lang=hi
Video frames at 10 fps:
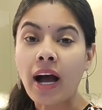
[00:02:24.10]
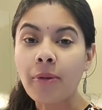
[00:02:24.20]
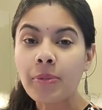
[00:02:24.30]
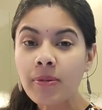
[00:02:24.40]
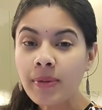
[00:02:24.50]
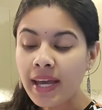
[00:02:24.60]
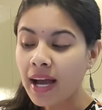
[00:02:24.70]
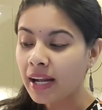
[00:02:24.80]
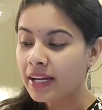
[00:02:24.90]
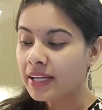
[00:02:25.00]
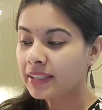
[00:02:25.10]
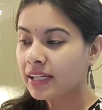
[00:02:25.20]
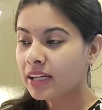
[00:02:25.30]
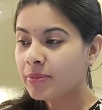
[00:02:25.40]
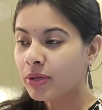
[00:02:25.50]
अभी भी ये हाल है ना कि
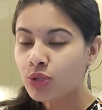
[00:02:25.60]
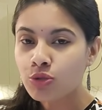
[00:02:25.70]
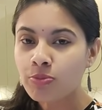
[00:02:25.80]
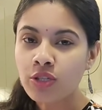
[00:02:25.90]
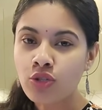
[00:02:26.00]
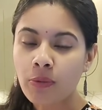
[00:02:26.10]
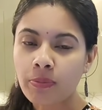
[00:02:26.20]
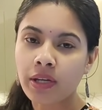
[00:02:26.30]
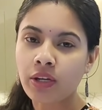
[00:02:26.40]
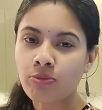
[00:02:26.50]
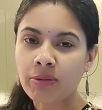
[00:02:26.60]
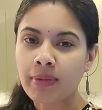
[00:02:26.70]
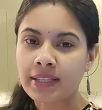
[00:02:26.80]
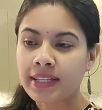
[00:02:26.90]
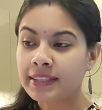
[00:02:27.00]
अगर मैं कुछ भी शॉप कर रही हूँ बिग
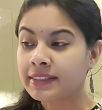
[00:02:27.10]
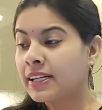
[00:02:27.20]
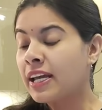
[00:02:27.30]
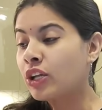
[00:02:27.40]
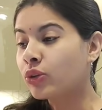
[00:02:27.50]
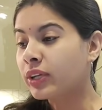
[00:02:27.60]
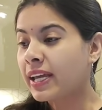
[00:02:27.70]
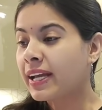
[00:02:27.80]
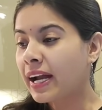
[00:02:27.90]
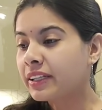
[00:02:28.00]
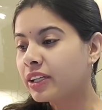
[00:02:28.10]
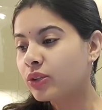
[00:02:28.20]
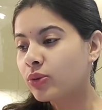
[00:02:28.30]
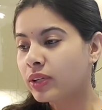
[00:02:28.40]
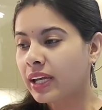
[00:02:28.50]
बास्केट से तो केक ऐड कर
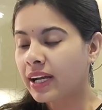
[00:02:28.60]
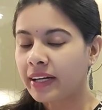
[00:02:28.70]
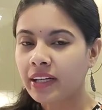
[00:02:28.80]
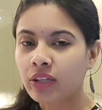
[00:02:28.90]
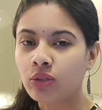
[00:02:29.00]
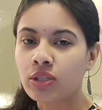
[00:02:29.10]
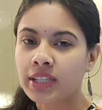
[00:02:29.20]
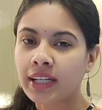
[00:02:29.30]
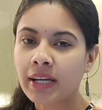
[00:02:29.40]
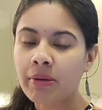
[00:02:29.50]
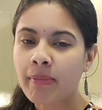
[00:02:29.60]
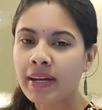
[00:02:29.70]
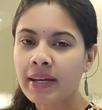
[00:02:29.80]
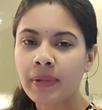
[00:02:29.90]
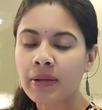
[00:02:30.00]
दो केक ऐड कर दो और चक्कर में
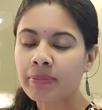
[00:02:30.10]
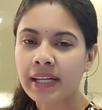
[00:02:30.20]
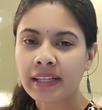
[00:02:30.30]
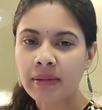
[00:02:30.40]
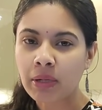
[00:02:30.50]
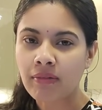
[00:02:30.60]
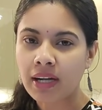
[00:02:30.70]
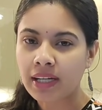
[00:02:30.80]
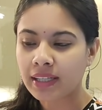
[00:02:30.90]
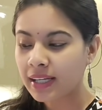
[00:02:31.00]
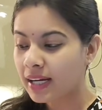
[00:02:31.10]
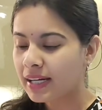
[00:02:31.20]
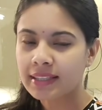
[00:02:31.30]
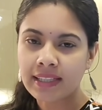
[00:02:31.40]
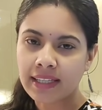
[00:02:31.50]
मैंने प्लम केक नहीं मंगवा करके
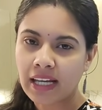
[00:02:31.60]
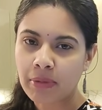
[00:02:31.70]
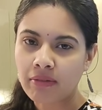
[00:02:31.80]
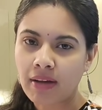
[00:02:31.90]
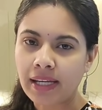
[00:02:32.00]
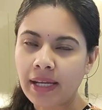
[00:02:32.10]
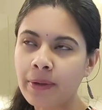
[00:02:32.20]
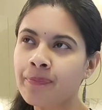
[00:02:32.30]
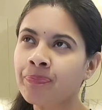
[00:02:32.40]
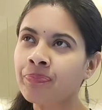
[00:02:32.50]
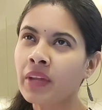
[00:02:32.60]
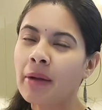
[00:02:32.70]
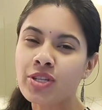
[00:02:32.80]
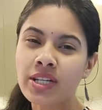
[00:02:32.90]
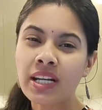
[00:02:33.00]
अलग सा केक मंगवा लिया
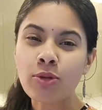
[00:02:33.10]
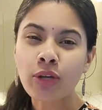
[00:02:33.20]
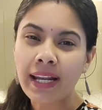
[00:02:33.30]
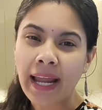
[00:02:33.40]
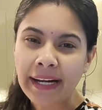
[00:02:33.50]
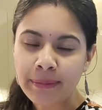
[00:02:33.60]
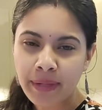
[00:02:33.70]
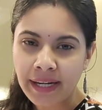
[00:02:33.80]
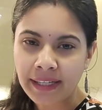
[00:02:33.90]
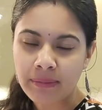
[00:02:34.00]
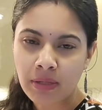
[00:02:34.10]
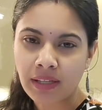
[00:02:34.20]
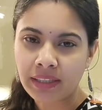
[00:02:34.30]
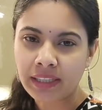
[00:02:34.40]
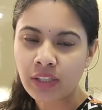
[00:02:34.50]
हमेशा ना हम लोग एलाइट ब्रांड का
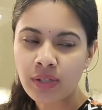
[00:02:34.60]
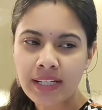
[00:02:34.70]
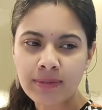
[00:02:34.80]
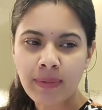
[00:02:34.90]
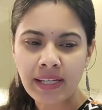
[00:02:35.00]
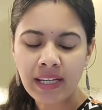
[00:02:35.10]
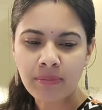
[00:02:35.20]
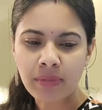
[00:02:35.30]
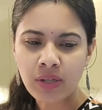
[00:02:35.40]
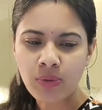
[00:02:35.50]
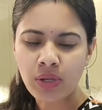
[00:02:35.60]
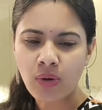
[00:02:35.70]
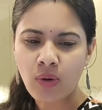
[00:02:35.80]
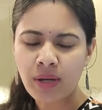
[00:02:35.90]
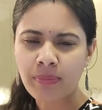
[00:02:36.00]
मंगवाते थे और इस बार ही हमने कोई
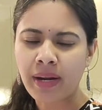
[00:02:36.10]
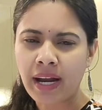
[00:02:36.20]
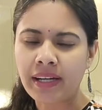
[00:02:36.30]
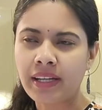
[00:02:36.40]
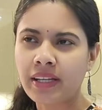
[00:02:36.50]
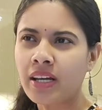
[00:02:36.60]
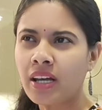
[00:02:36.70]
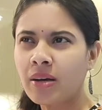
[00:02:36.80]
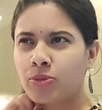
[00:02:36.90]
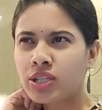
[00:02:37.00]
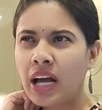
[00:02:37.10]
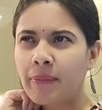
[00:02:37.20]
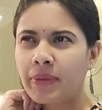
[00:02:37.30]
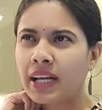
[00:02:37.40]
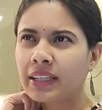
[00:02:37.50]
और ब्रांड है मुझे
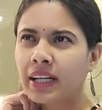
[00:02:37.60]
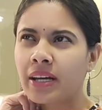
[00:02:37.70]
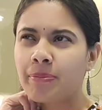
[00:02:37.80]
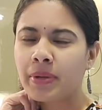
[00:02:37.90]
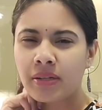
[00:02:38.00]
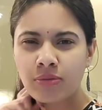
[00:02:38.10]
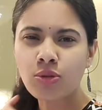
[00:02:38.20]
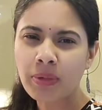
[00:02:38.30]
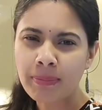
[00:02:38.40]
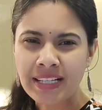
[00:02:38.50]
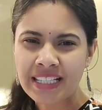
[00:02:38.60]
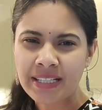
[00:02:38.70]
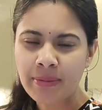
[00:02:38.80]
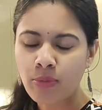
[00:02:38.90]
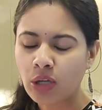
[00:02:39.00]
नाम नहीं याद आ रहा है पर वो बिग बास्केट
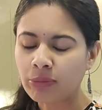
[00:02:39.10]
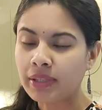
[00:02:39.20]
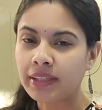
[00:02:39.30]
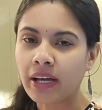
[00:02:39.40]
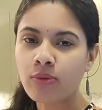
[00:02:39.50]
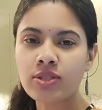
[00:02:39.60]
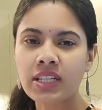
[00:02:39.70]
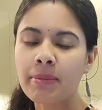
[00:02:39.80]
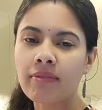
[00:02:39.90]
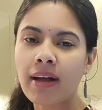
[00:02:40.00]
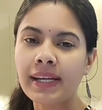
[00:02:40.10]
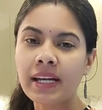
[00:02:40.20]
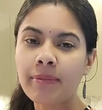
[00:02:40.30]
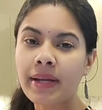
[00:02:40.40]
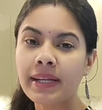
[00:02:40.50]
में बहुत मिलता है उसका मंगवा
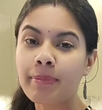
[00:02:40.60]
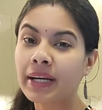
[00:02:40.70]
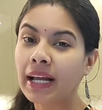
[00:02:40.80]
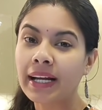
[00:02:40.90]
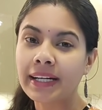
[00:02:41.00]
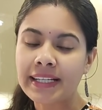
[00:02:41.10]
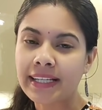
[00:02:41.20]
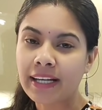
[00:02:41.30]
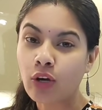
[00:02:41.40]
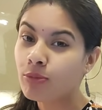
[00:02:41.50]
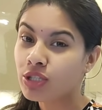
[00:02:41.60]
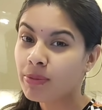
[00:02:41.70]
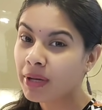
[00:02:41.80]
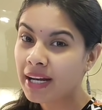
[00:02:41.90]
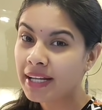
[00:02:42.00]
लिया मैंने बनाना टी केक और मुझे
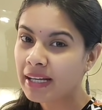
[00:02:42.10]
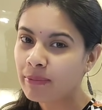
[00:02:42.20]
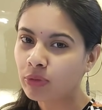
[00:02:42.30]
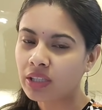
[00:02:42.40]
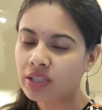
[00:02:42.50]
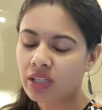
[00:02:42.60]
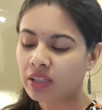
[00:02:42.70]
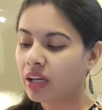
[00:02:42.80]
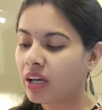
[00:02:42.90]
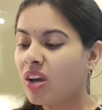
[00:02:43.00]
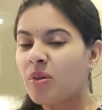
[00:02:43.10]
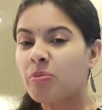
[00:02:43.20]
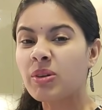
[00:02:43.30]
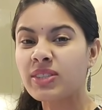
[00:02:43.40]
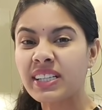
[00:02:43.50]
बनाना केक बहुत अच्छा लगता है
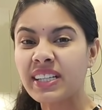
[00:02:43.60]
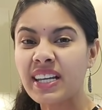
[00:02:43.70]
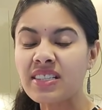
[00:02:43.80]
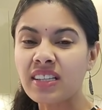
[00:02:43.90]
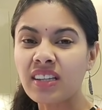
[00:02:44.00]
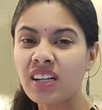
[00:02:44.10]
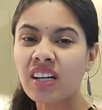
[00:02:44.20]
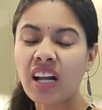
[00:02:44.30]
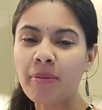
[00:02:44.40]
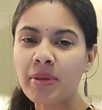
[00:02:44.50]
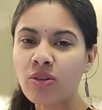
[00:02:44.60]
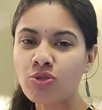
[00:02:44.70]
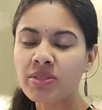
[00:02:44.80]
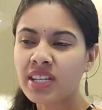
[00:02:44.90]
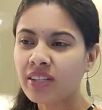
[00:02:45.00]
पर उसका टेस्ट इतना खराब है ना
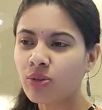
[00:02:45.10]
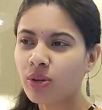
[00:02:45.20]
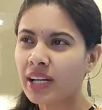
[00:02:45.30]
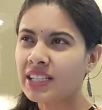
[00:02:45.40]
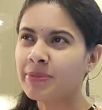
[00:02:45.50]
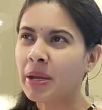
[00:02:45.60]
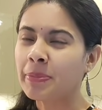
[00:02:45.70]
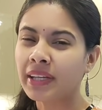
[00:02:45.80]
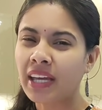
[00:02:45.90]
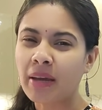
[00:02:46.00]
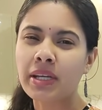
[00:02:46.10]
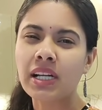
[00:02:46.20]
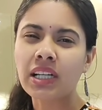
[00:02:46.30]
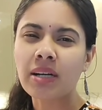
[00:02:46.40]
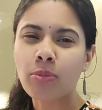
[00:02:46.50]
उसमें से कोई अजीब टाइप का
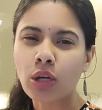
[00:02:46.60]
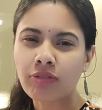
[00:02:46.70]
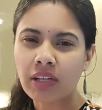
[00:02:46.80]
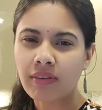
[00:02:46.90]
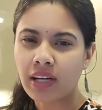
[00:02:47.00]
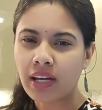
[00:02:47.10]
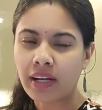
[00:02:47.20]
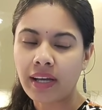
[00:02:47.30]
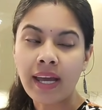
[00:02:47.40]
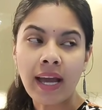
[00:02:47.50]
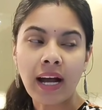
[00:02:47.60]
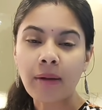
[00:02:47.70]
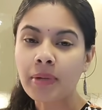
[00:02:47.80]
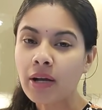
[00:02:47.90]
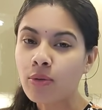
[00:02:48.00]
केमिकल का बहुत फ्लेवर आ रहा है
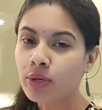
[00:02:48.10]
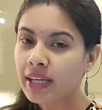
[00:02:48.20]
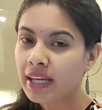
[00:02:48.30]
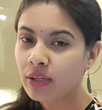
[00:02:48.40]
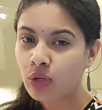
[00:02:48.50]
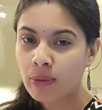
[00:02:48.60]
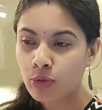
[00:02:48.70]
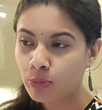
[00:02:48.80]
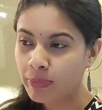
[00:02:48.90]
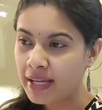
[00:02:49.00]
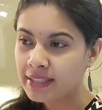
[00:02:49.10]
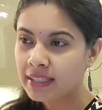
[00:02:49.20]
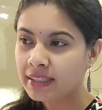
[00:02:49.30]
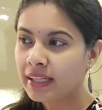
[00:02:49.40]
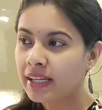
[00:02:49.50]
अब ना वो केक को हम लोग फेंक
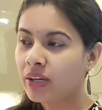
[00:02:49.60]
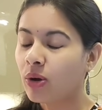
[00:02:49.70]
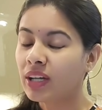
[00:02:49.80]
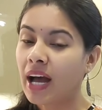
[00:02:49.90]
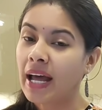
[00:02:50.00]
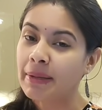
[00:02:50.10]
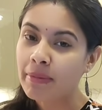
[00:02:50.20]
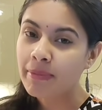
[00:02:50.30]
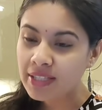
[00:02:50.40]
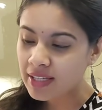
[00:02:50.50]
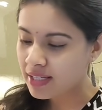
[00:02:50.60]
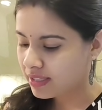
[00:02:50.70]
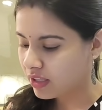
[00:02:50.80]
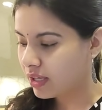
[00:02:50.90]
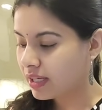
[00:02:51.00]
सकते हैं और खाने में भी अच्छा नहीं
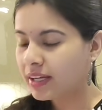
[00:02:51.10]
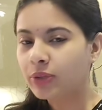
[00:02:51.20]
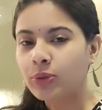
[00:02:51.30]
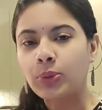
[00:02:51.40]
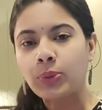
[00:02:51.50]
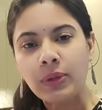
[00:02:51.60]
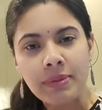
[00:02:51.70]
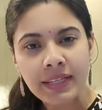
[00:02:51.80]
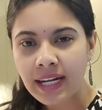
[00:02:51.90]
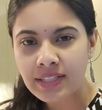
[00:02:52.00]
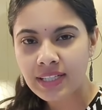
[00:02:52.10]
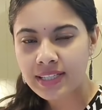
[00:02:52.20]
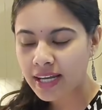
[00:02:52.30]
लग रहा और अंगत को तो कोई भी केक चल